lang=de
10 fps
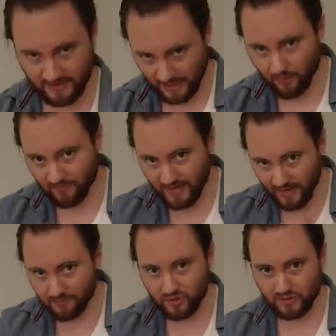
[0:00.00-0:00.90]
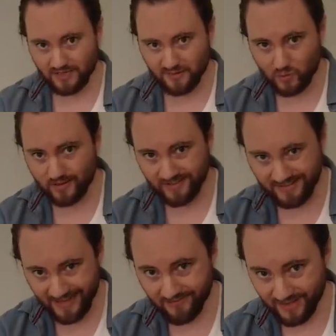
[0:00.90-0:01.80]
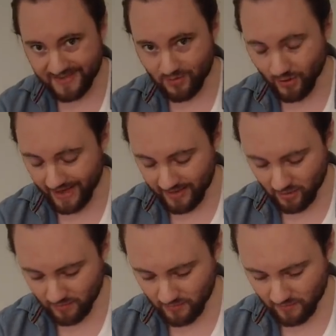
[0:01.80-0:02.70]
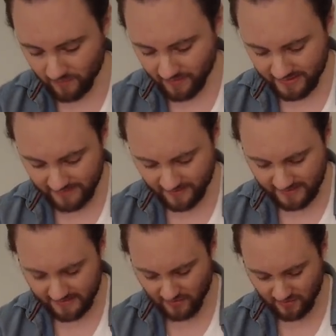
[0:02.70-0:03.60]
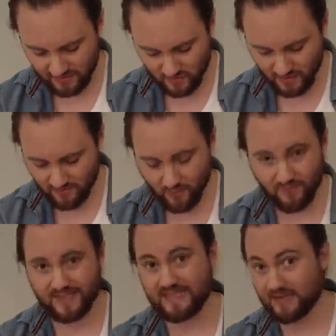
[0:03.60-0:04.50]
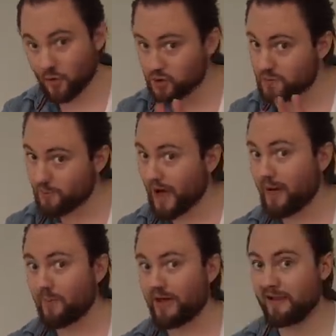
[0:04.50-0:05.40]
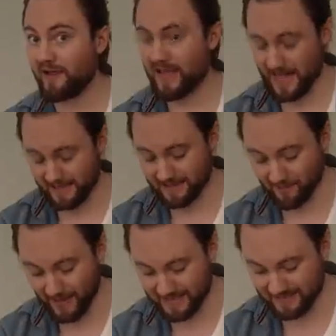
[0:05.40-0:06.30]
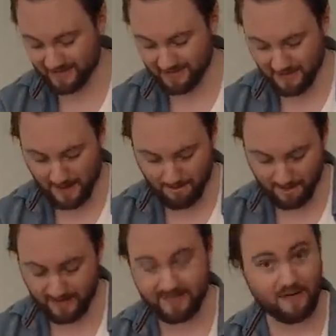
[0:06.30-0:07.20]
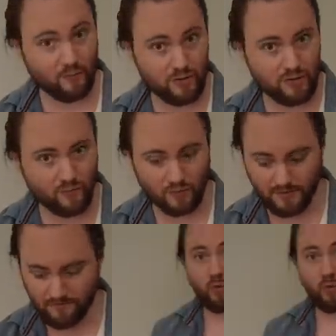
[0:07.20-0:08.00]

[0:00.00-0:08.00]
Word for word: Ich glaube, wir haben schon eine ganz gute Idee, was da noch reinkommt und was, was es da noch dazugeben wird, was jetzt auch schon ein paar Mal ehrlicherweise ähm, sich gewünscht wurde.